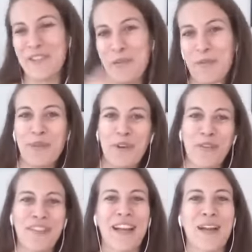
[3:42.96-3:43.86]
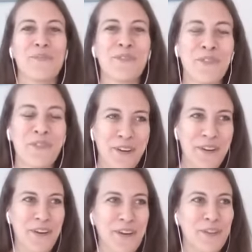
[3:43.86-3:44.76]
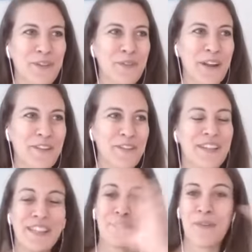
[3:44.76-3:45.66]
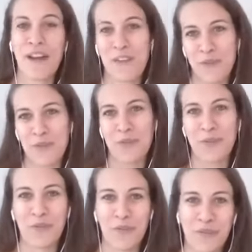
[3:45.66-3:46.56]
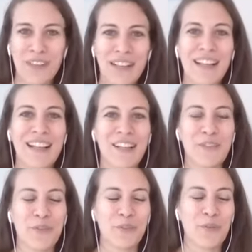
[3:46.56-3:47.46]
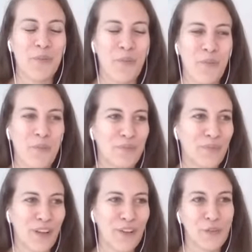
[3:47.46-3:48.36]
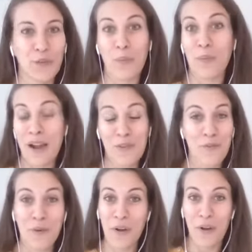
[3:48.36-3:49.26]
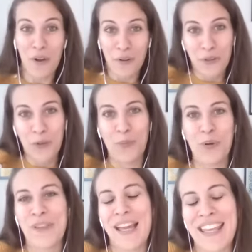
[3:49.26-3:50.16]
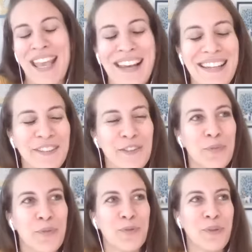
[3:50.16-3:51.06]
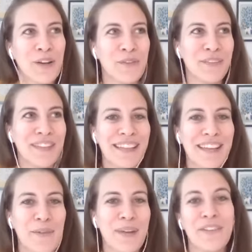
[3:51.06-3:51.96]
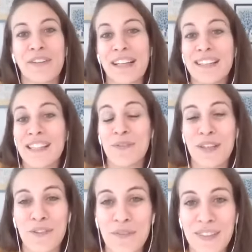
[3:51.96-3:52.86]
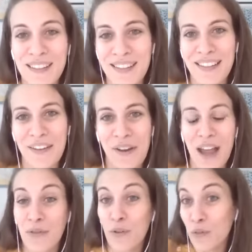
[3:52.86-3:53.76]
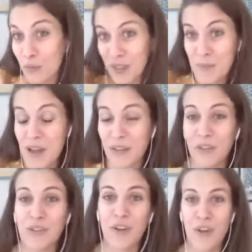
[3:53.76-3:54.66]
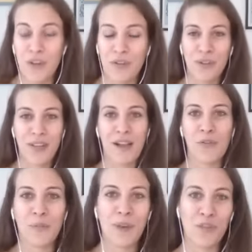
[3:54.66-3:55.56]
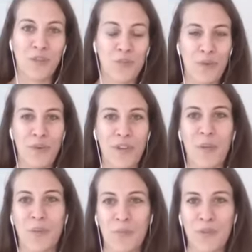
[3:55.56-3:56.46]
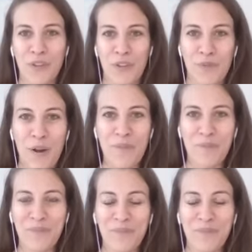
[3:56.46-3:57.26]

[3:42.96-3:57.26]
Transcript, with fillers: Et justement, pour revenir un peu sur euh, toi, euh, l'histoire de ton, de, ton, de ton parcours euh, entrepreneurial, est-ce que tu peux nous raconter bah, dans quelle situation tu étais avant qu'on démarre notre, notre accompagnement il y a un peu plus de neuf mois